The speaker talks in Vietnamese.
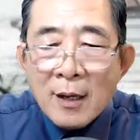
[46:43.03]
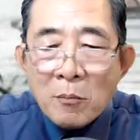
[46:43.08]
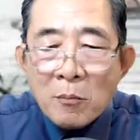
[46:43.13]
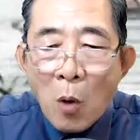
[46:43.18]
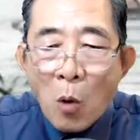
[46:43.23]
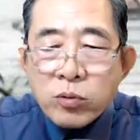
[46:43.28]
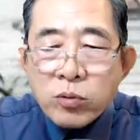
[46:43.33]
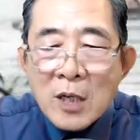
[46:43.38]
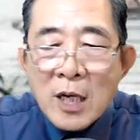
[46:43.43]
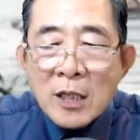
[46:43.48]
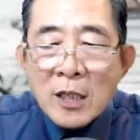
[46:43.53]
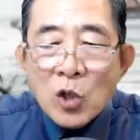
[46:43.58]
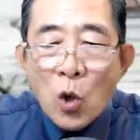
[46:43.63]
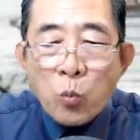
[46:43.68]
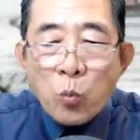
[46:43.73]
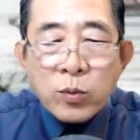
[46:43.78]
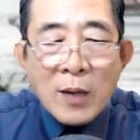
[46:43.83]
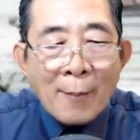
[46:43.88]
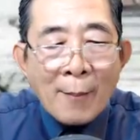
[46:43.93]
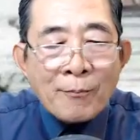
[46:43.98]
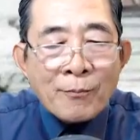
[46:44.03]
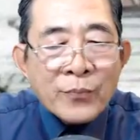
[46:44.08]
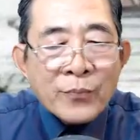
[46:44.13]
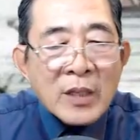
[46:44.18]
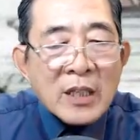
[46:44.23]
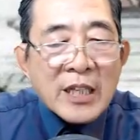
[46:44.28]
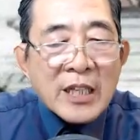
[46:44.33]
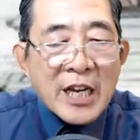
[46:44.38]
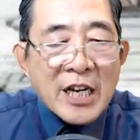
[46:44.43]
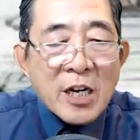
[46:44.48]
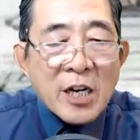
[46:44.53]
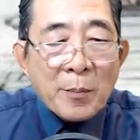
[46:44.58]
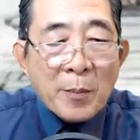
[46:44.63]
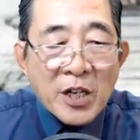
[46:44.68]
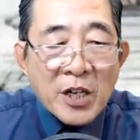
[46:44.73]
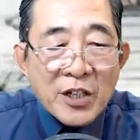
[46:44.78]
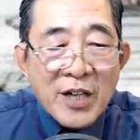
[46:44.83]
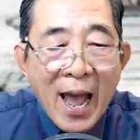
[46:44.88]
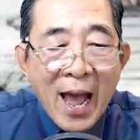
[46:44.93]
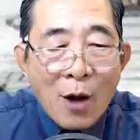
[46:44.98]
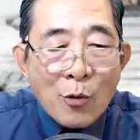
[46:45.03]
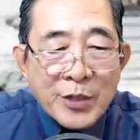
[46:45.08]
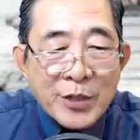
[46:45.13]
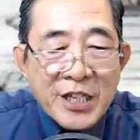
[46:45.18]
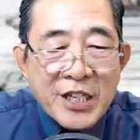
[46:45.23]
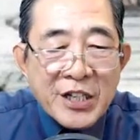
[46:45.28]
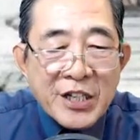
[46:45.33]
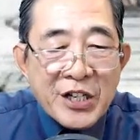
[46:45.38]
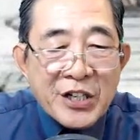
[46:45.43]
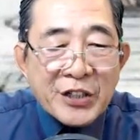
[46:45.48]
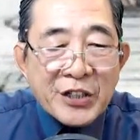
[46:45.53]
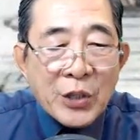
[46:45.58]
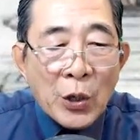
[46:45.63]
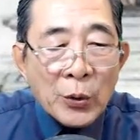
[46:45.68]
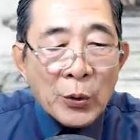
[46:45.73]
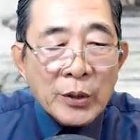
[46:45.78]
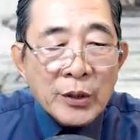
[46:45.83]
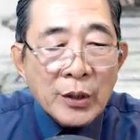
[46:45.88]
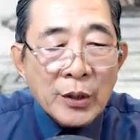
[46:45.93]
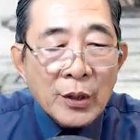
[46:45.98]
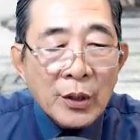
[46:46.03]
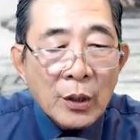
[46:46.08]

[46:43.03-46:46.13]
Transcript: mục đích cùng lắm chỉ là mượn đao giết người thôi.